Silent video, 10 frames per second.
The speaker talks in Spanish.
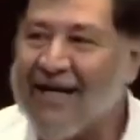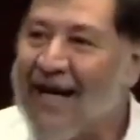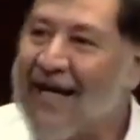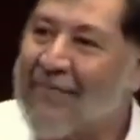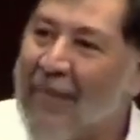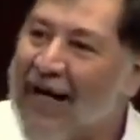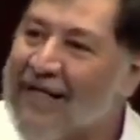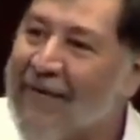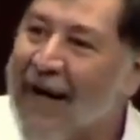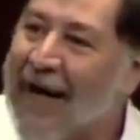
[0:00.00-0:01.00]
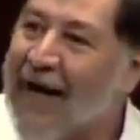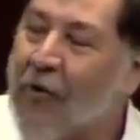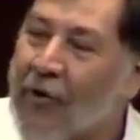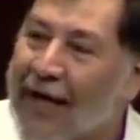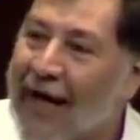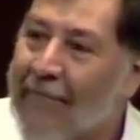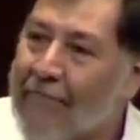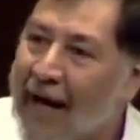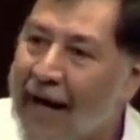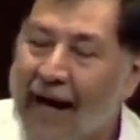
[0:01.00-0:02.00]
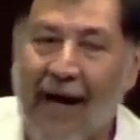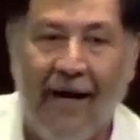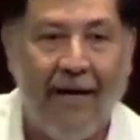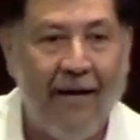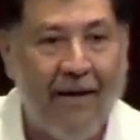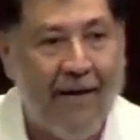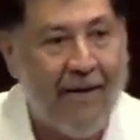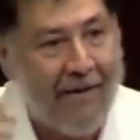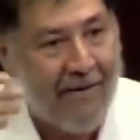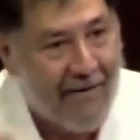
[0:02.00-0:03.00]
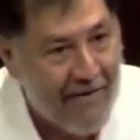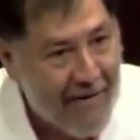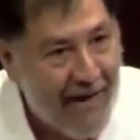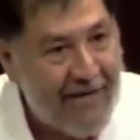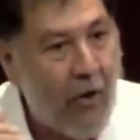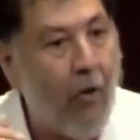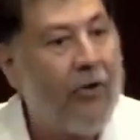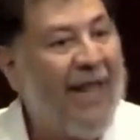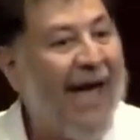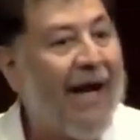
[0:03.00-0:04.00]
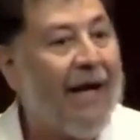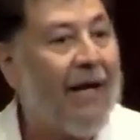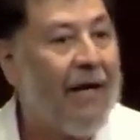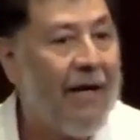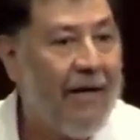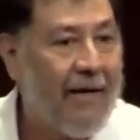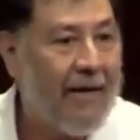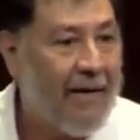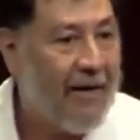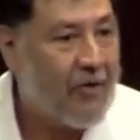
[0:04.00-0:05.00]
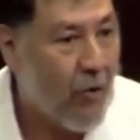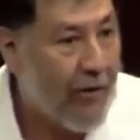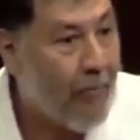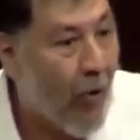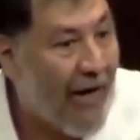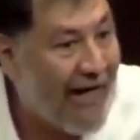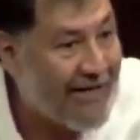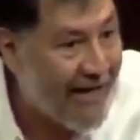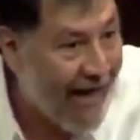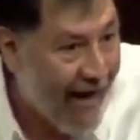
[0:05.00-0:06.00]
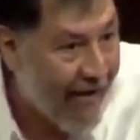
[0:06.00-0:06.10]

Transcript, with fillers: quién más iban a correr para esconder su hipocresía.